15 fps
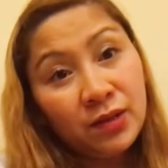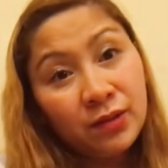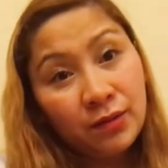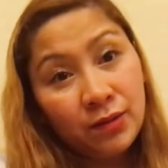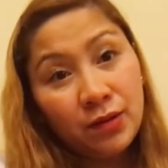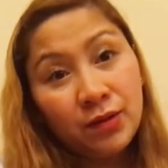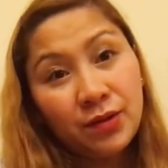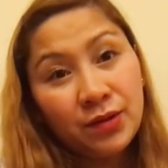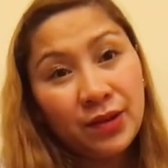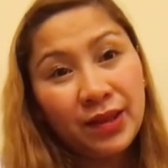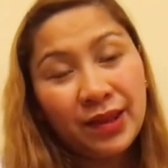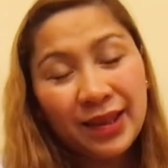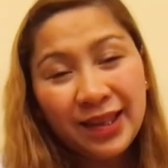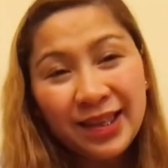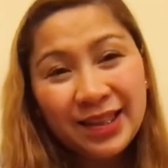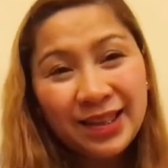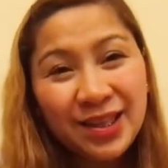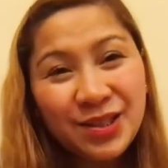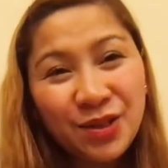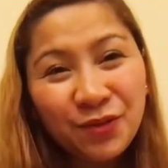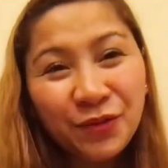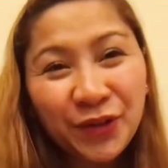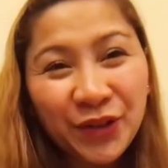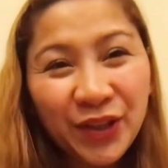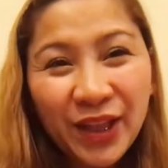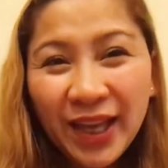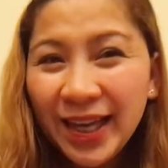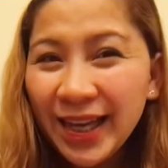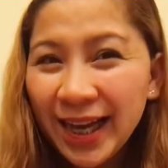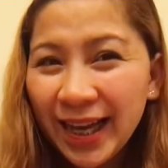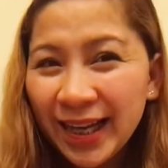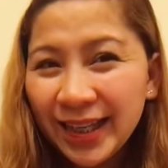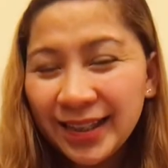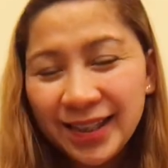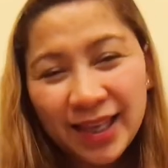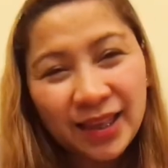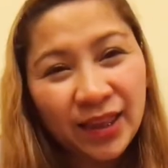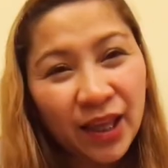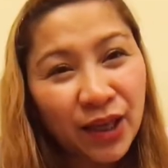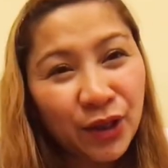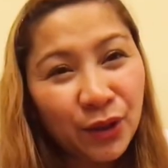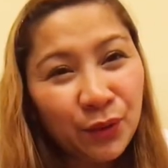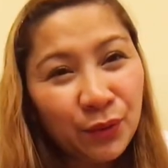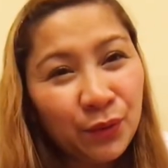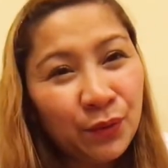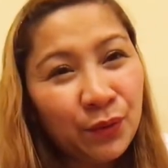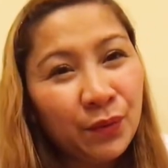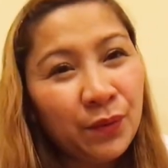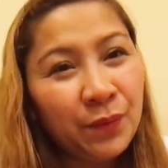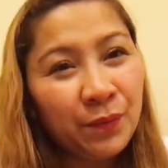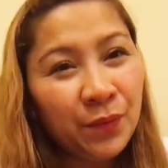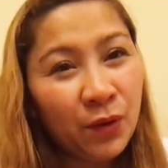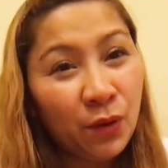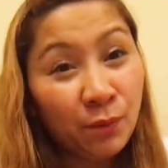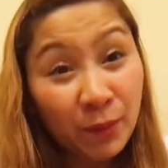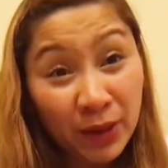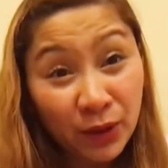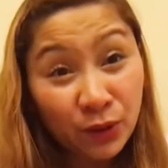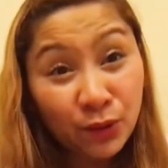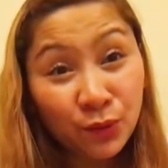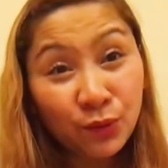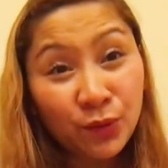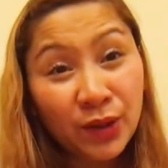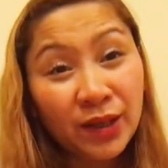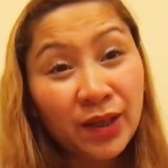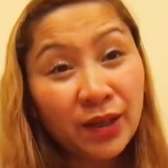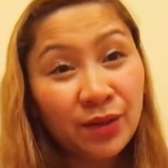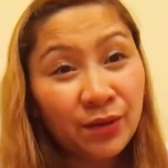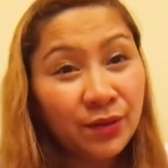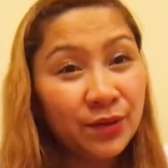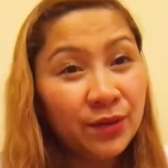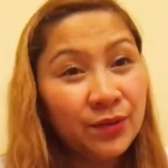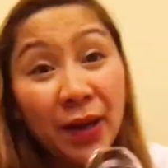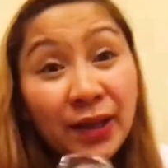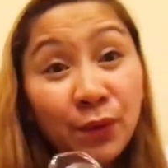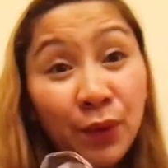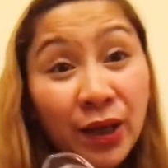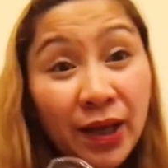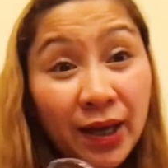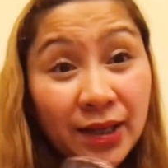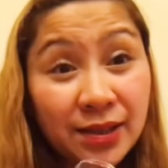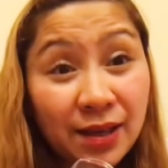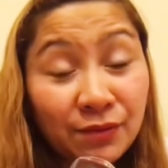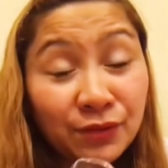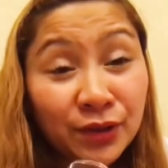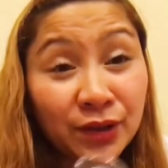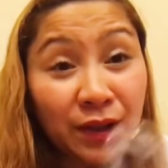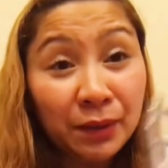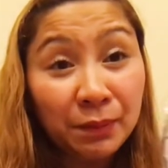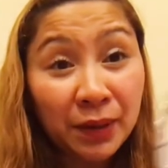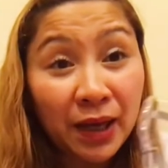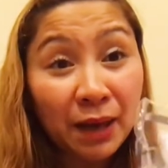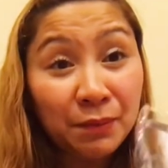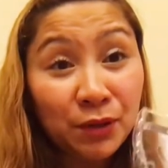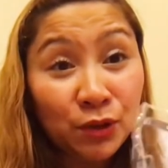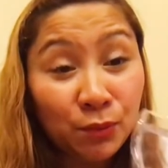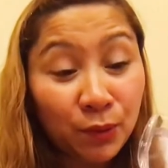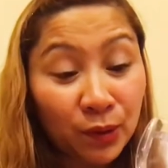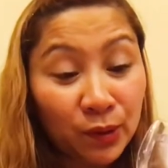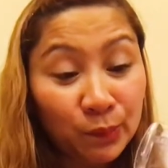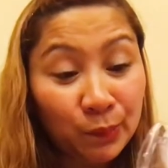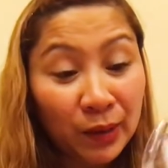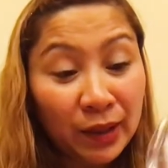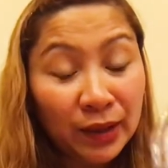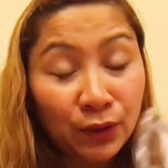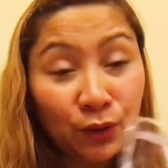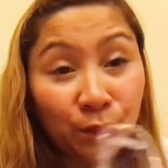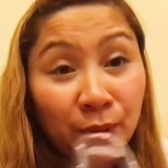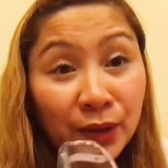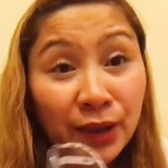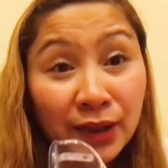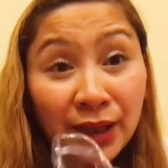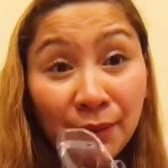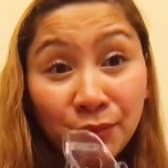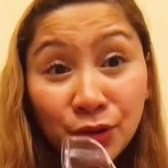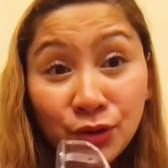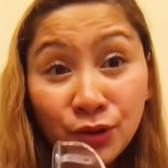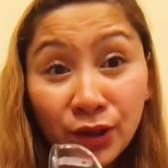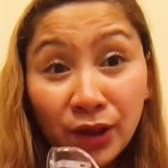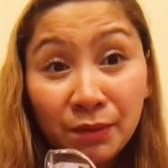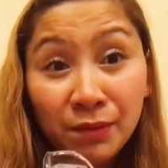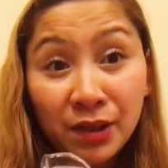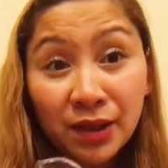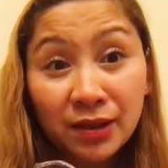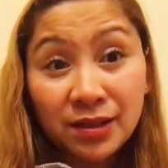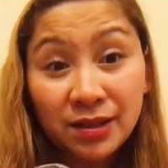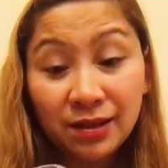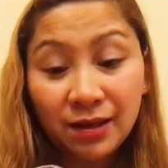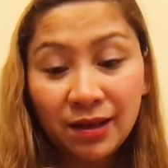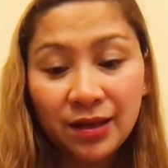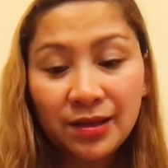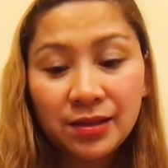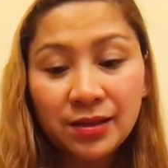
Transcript: Uh, that's all for today guys and thank you. Hope may natutunan kayo. By the way guys, after na magamit nyo pala to, pag natapos nyo na gamitin siya guys,